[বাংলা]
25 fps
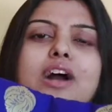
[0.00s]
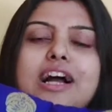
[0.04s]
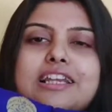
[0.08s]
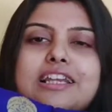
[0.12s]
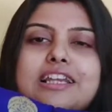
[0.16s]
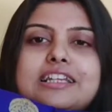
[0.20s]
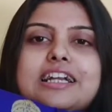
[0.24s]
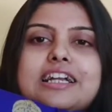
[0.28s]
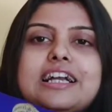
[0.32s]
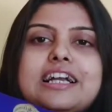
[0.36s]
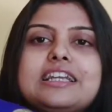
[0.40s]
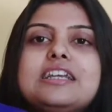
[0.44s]

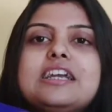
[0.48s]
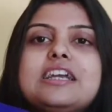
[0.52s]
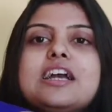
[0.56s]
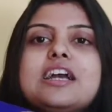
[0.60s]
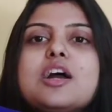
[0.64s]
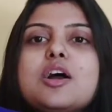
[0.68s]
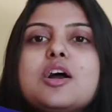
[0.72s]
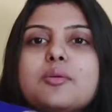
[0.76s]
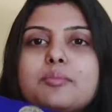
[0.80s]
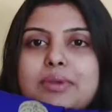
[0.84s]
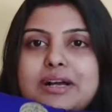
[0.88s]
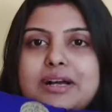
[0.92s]
হালকায়
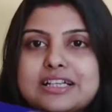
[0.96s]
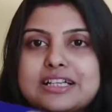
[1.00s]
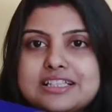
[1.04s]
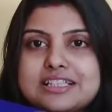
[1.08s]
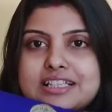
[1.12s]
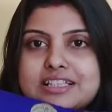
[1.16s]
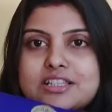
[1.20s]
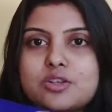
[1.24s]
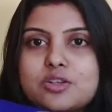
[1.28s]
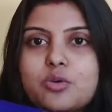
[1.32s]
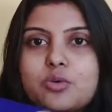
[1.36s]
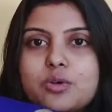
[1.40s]

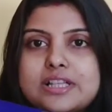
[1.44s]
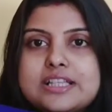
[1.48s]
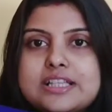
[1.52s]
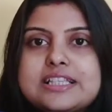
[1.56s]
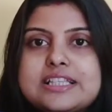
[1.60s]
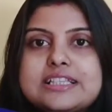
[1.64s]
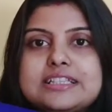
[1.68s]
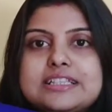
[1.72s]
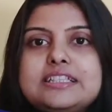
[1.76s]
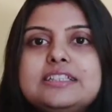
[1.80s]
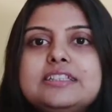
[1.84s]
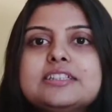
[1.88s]
পারচেস
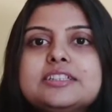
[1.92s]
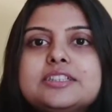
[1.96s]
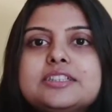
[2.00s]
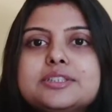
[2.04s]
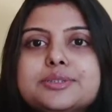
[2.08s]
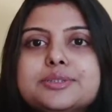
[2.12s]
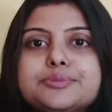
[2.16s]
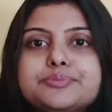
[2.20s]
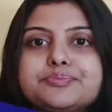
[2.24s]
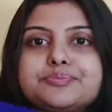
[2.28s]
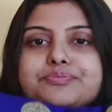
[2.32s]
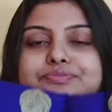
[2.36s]
করেছি
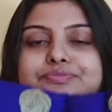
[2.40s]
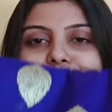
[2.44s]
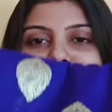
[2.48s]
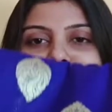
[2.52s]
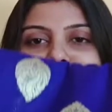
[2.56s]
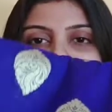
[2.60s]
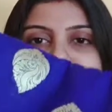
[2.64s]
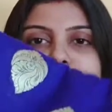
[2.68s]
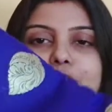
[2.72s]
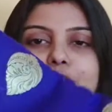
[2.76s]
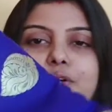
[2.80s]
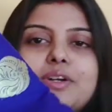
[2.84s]

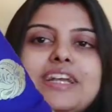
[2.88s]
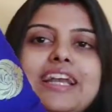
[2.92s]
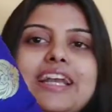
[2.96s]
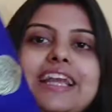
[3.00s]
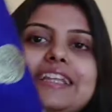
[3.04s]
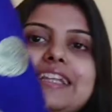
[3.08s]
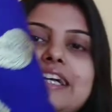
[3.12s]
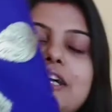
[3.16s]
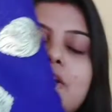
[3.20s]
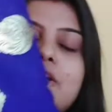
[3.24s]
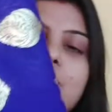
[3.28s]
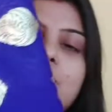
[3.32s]
তো এই
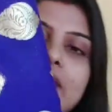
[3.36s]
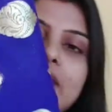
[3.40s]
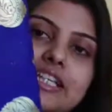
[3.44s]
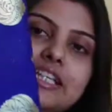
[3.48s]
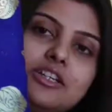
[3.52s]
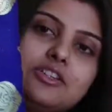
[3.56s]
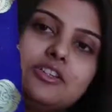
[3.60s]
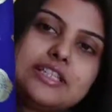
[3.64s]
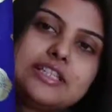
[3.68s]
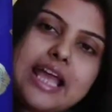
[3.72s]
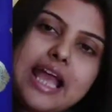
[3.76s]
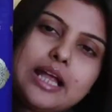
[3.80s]
দেখো এটা
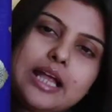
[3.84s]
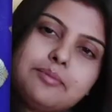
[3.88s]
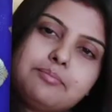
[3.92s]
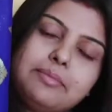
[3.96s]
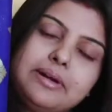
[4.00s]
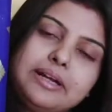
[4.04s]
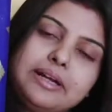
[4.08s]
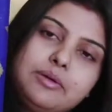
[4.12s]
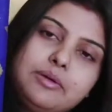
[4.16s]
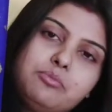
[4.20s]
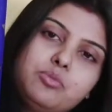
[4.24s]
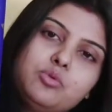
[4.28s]
হচ্ছে
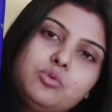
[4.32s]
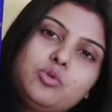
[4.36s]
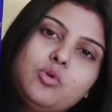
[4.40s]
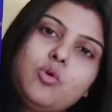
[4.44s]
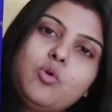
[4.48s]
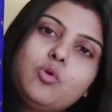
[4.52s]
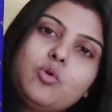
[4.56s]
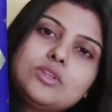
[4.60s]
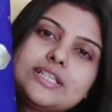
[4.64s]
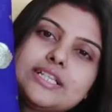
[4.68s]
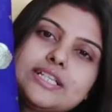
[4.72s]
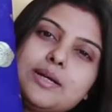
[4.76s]
একবারে পুরো
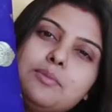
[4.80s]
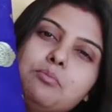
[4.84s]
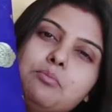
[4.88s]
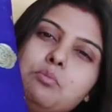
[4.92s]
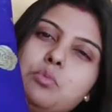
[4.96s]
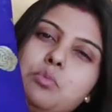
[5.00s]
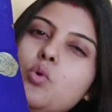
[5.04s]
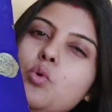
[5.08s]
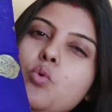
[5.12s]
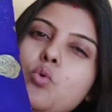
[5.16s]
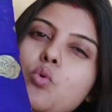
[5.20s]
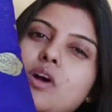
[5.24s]
যেটা
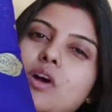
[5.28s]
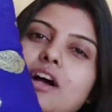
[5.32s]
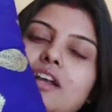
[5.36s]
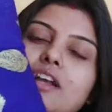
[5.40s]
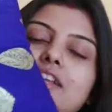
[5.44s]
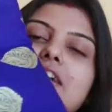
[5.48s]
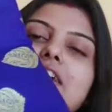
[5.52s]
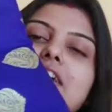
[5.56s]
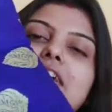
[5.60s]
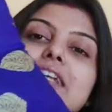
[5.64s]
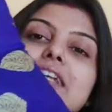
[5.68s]
ব্লু কালার